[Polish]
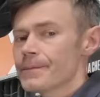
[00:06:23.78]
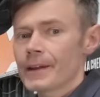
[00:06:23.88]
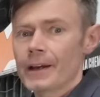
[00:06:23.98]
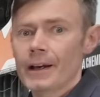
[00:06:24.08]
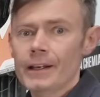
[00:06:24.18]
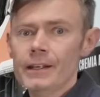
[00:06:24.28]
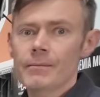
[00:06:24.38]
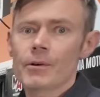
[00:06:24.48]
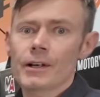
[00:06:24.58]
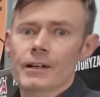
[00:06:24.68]
e, i
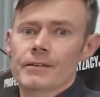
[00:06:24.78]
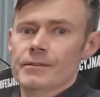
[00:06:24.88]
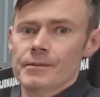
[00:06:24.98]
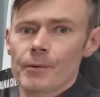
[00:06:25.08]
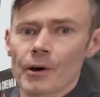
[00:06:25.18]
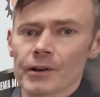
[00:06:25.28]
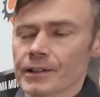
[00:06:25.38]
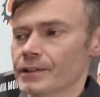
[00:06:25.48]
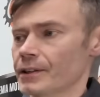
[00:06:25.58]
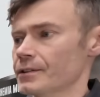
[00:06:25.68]
mogę
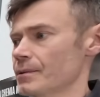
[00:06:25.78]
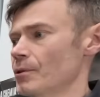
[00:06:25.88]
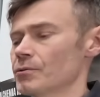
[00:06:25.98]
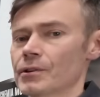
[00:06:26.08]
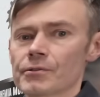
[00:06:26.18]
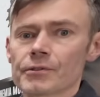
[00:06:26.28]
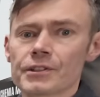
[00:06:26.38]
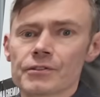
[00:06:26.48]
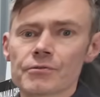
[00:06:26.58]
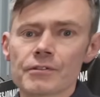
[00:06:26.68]
spokojnie tego samochodu na drugi
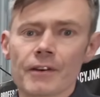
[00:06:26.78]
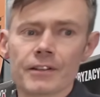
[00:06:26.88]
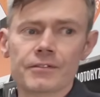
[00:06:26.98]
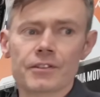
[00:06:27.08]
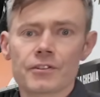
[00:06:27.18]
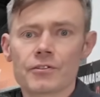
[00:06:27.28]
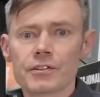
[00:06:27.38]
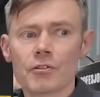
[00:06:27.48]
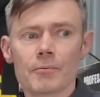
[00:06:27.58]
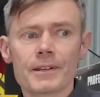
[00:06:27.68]
dzień używać, czyli do
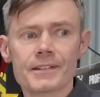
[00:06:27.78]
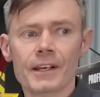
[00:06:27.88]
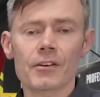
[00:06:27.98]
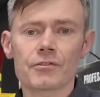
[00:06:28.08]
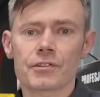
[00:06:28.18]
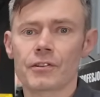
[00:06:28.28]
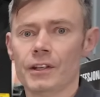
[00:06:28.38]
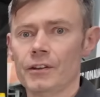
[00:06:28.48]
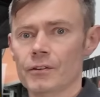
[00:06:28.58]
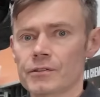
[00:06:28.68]
cyklu miejskiego, czy do
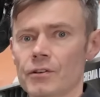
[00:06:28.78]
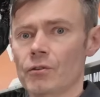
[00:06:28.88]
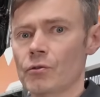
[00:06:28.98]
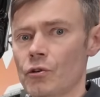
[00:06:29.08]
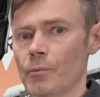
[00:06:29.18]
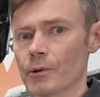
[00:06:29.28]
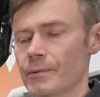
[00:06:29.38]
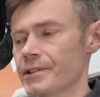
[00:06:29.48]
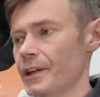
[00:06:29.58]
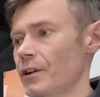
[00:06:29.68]
takiego cyklu ruchu
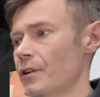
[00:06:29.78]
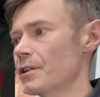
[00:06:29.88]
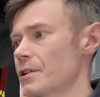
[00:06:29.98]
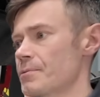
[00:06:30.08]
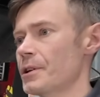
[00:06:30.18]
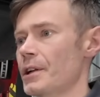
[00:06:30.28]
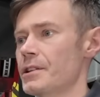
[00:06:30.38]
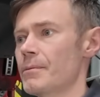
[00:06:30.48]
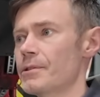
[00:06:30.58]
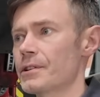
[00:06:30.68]
podmiejskiego, kiedy nie
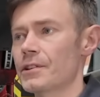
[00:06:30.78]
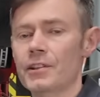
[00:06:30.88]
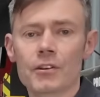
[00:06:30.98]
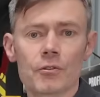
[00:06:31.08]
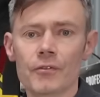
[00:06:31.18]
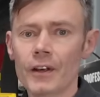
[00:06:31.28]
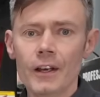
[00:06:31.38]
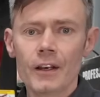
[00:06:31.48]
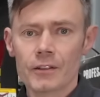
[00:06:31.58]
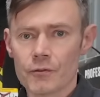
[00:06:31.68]
przekraczamy tych zasięgów
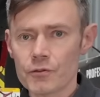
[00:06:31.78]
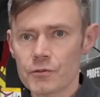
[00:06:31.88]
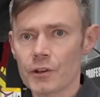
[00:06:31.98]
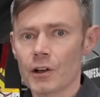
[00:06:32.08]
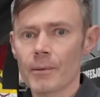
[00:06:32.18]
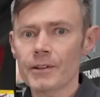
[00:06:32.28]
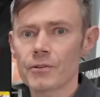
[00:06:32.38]
200 km,